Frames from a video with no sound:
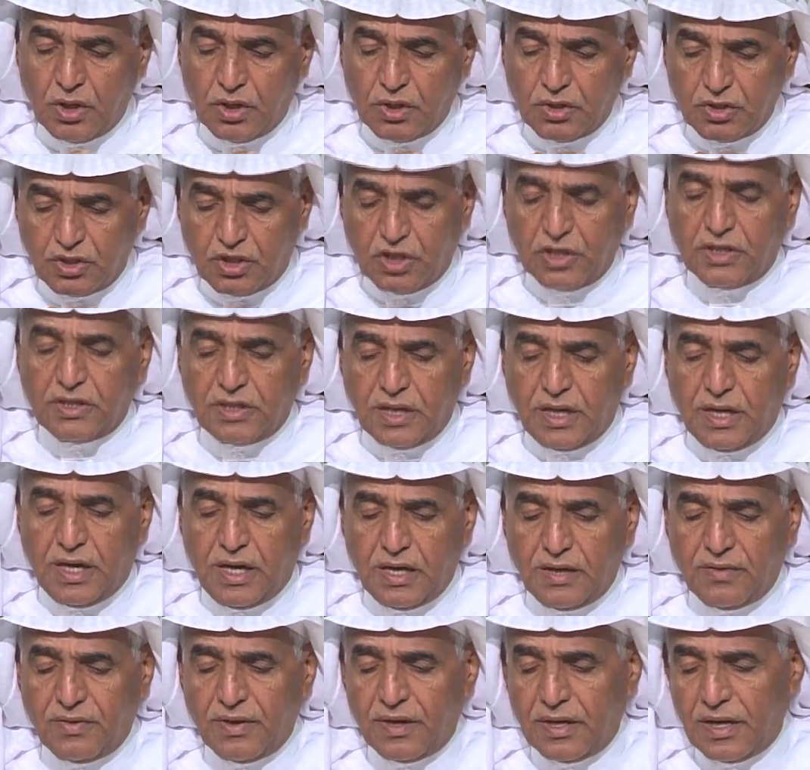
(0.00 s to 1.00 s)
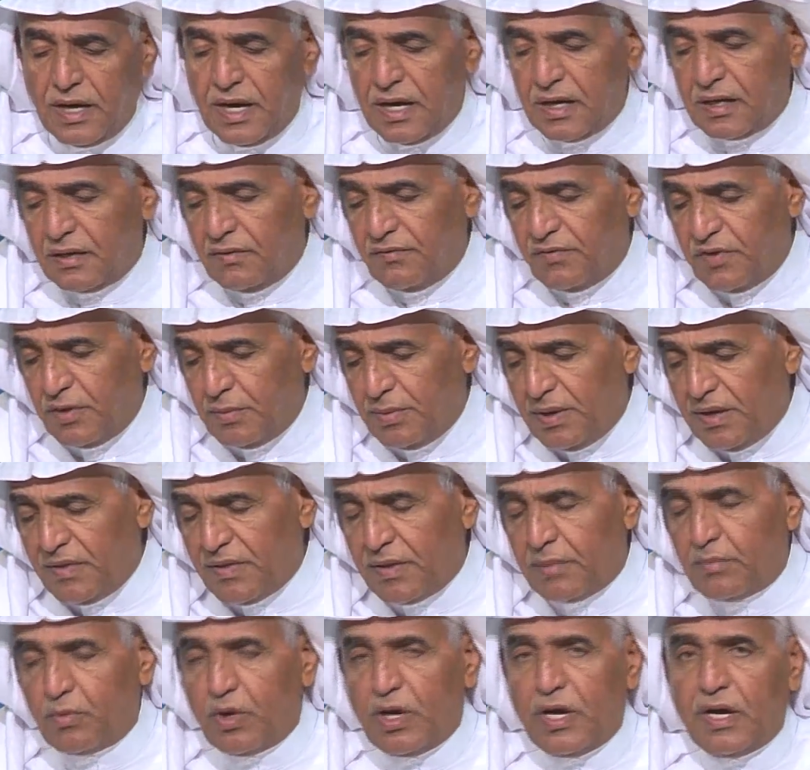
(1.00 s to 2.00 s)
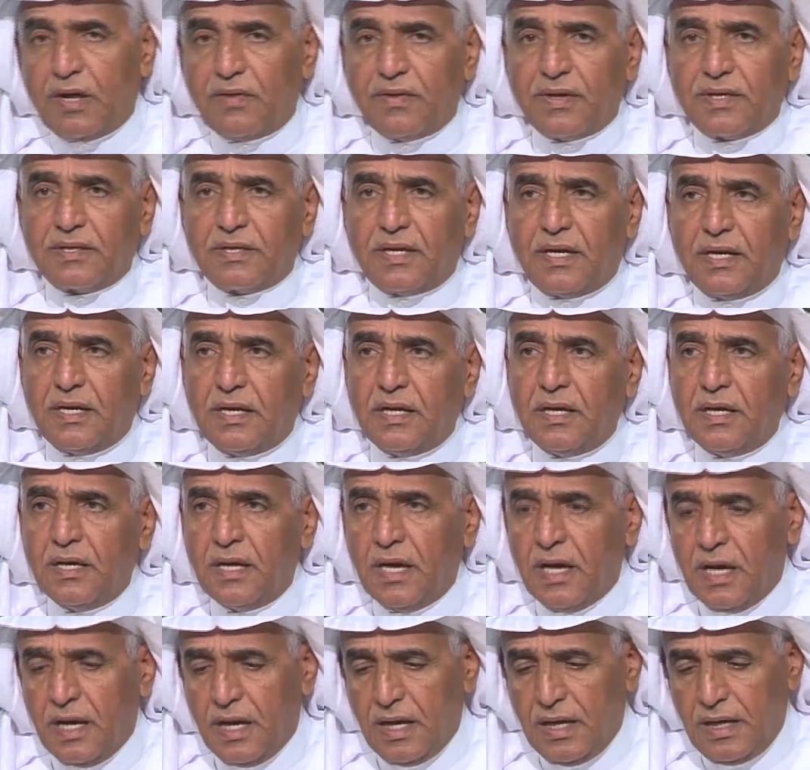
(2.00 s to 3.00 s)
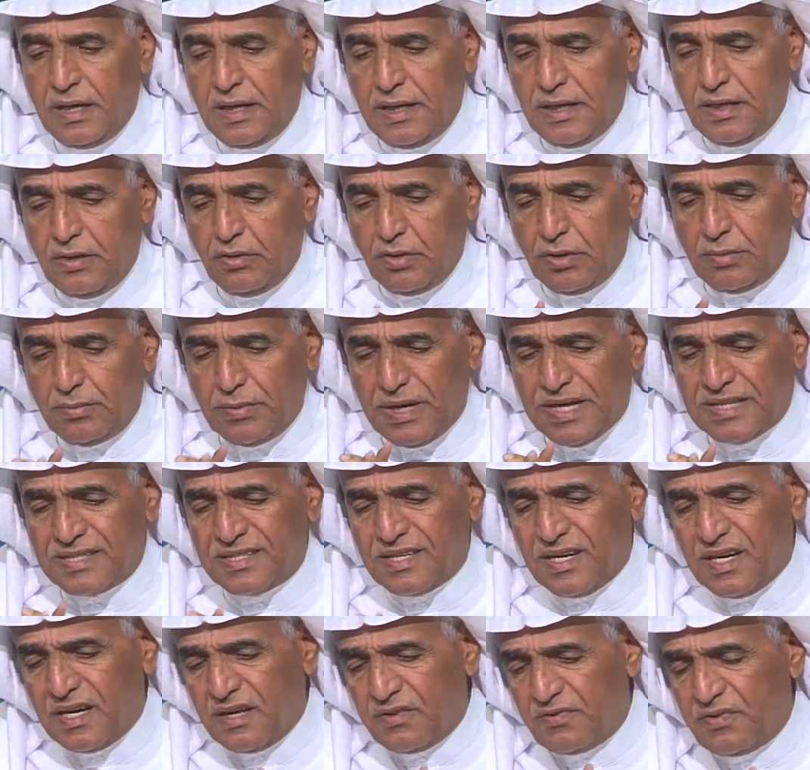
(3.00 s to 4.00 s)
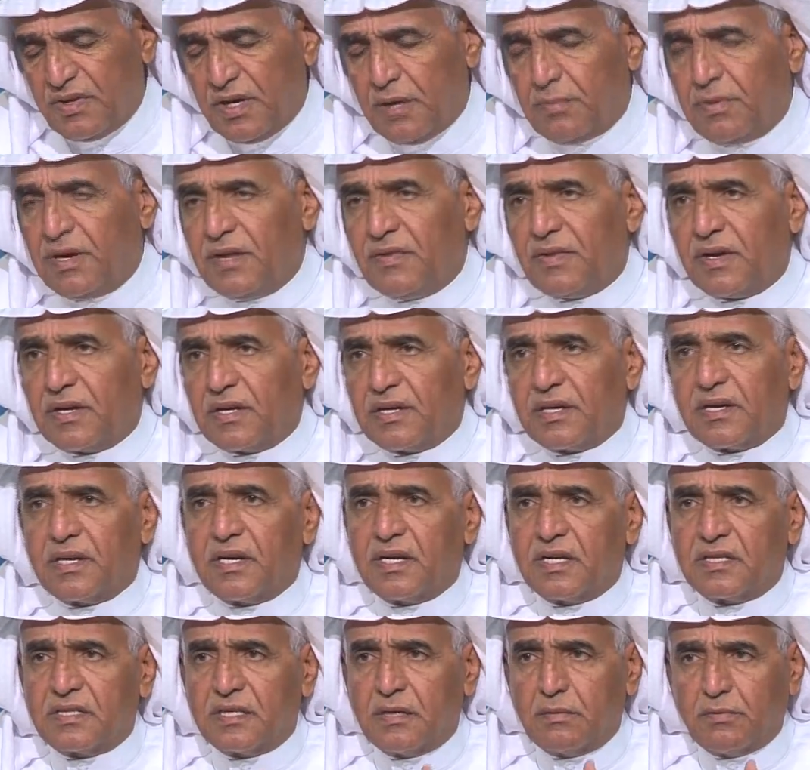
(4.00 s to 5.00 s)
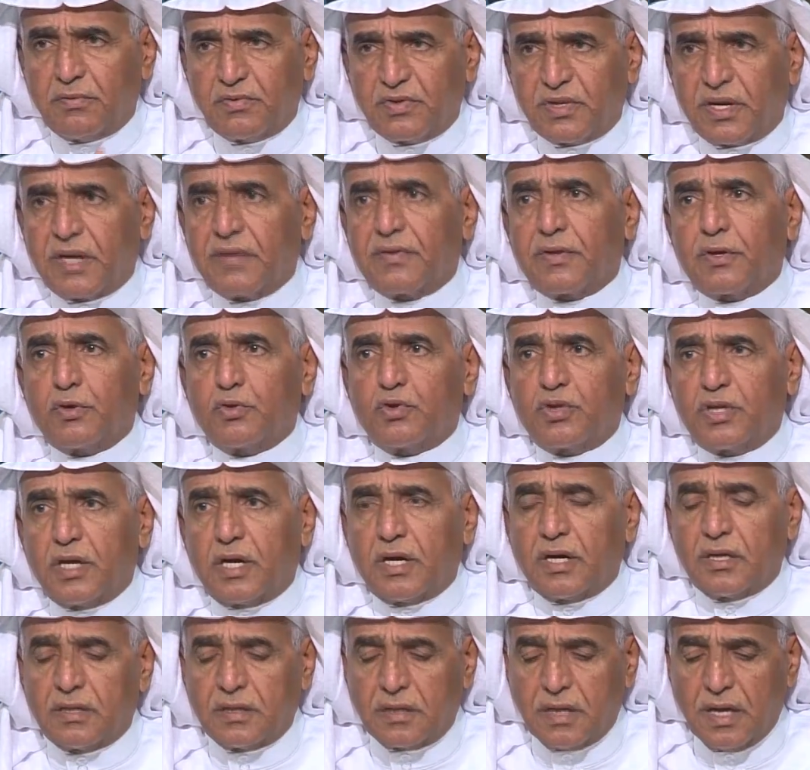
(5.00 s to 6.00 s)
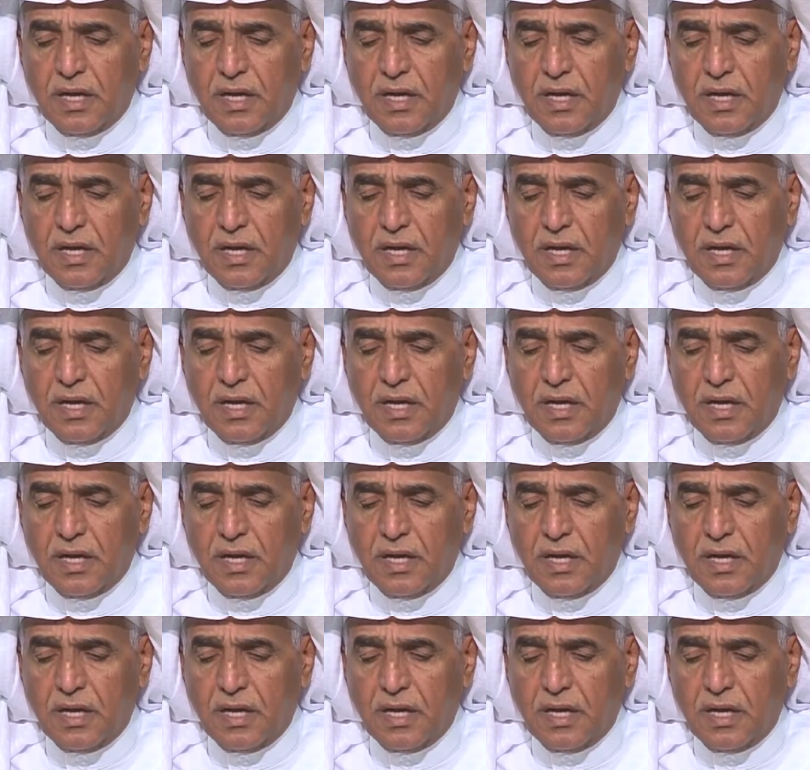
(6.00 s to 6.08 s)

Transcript: جدا أيضا لكن في بعض الملاحظات عليه اللي هي وما اتخذ فيها بعض القرارات اللي المفترض أن يتخذ